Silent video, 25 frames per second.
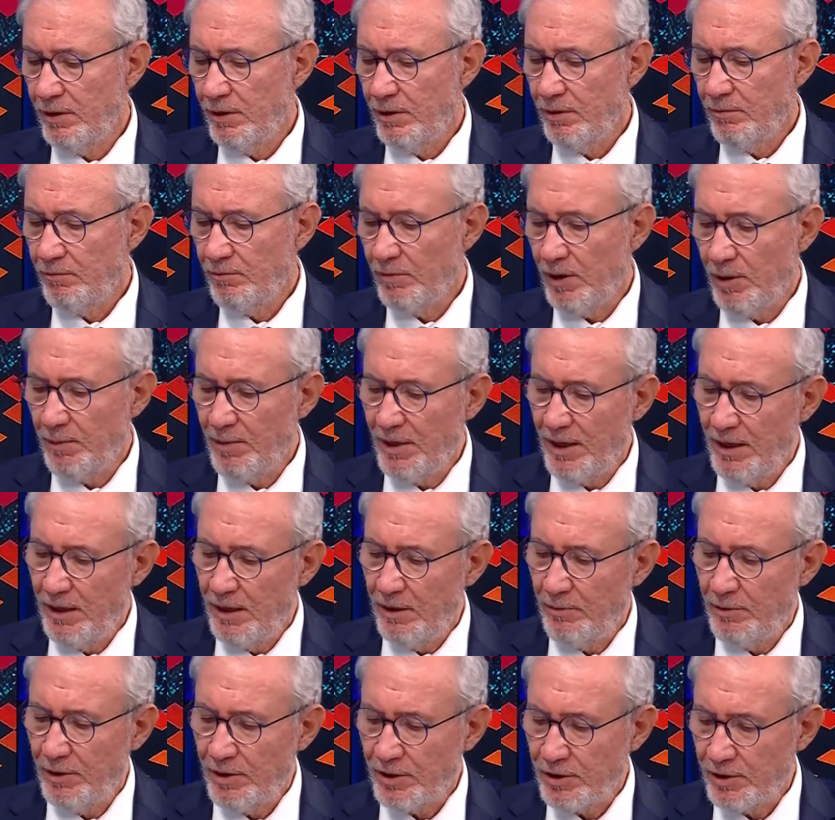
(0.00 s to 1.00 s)
Babel'le
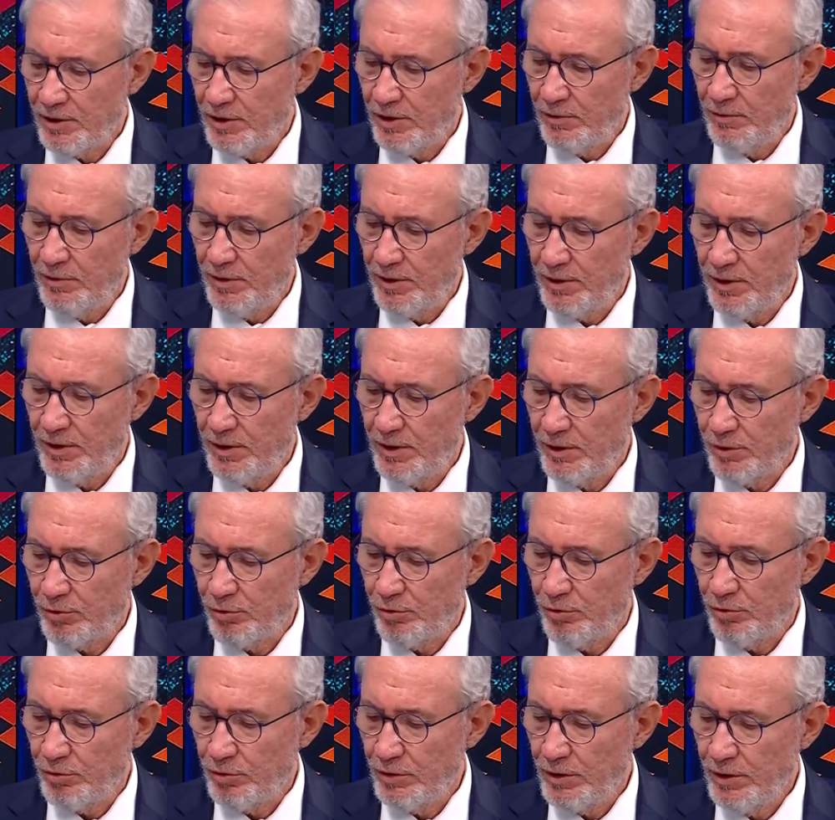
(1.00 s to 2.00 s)
başlayabilir yine
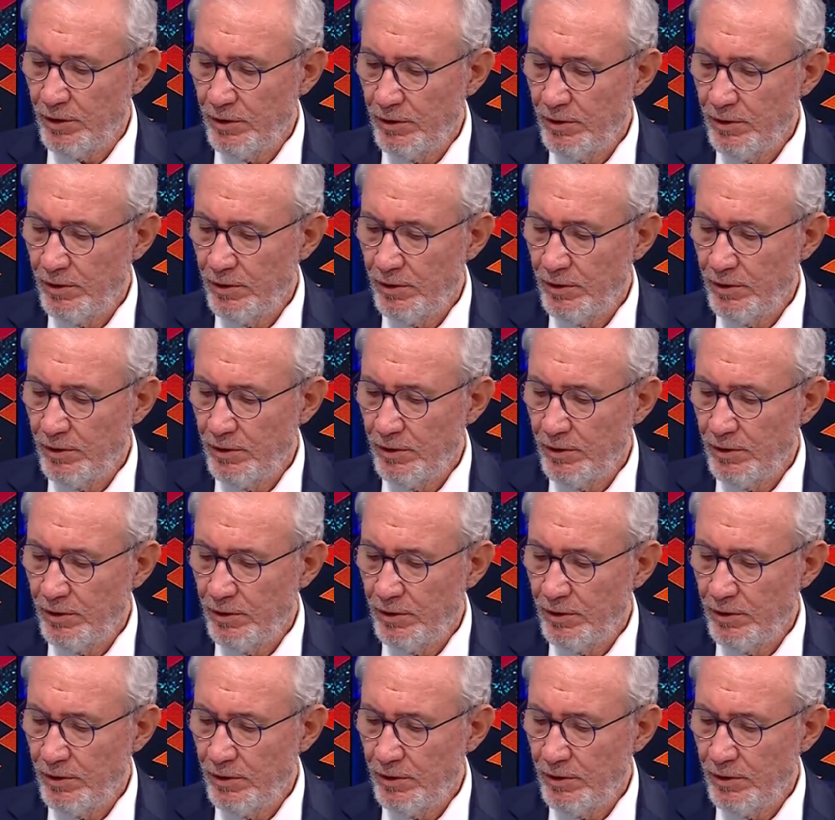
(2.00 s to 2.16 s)
solda.